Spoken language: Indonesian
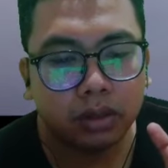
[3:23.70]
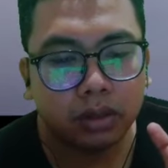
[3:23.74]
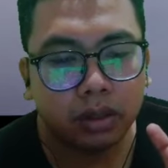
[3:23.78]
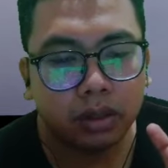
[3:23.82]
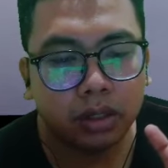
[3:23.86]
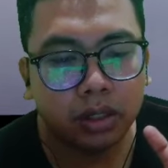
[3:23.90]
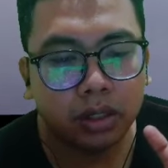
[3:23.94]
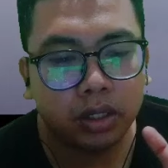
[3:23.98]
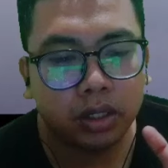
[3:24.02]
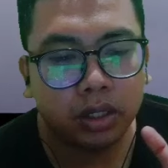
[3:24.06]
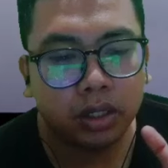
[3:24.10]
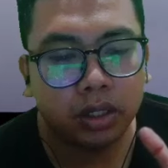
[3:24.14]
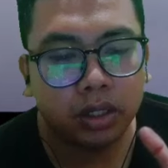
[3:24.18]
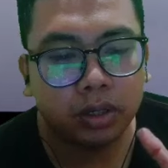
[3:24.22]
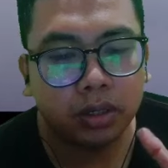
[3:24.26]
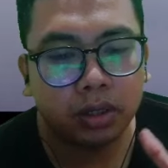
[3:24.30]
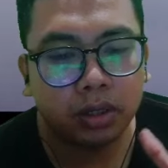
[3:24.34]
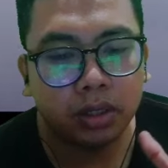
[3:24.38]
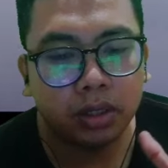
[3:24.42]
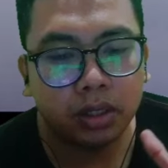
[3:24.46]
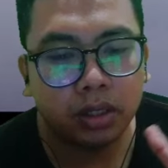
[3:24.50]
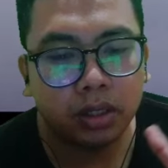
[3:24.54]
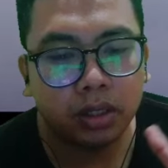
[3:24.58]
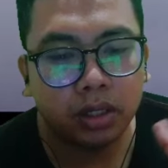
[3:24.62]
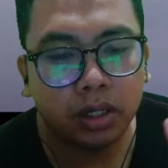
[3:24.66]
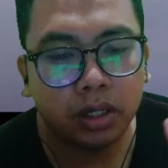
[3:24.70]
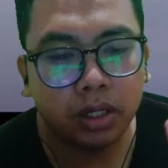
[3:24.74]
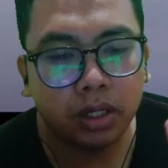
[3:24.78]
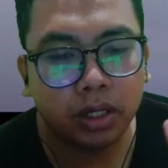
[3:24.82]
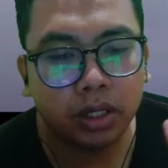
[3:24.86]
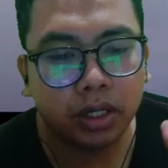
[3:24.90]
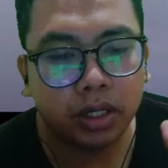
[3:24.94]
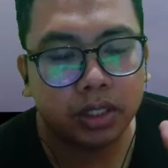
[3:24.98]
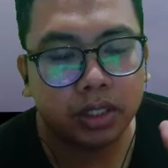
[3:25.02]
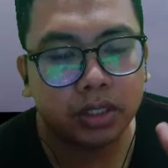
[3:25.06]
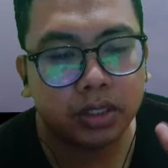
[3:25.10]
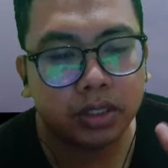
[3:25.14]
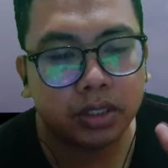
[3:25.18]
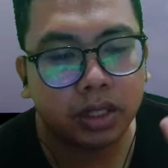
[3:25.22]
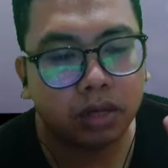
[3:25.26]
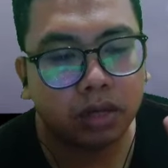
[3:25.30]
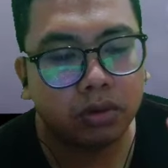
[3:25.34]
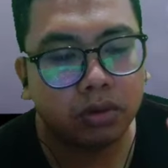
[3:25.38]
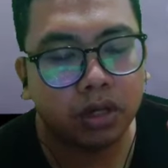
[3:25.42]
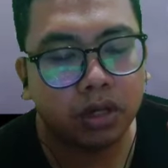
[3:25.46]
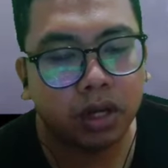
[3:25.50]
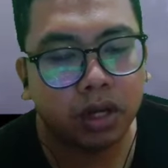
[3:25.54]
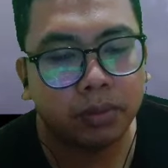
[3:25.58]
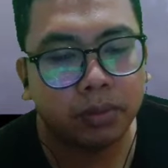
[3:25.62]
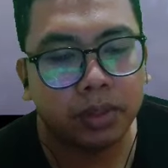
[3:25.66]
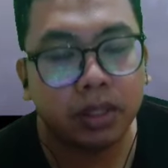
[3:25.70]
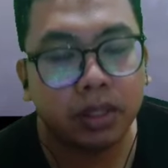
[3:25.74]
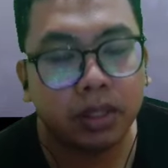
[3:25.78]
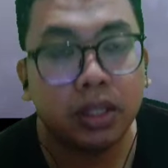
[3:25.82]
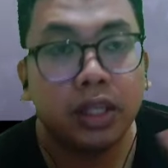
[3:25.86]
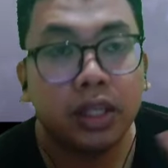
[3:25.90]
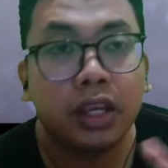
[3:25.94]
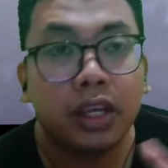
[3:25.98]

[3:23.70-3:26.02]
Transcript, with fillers: di ini guys kalau udah update nih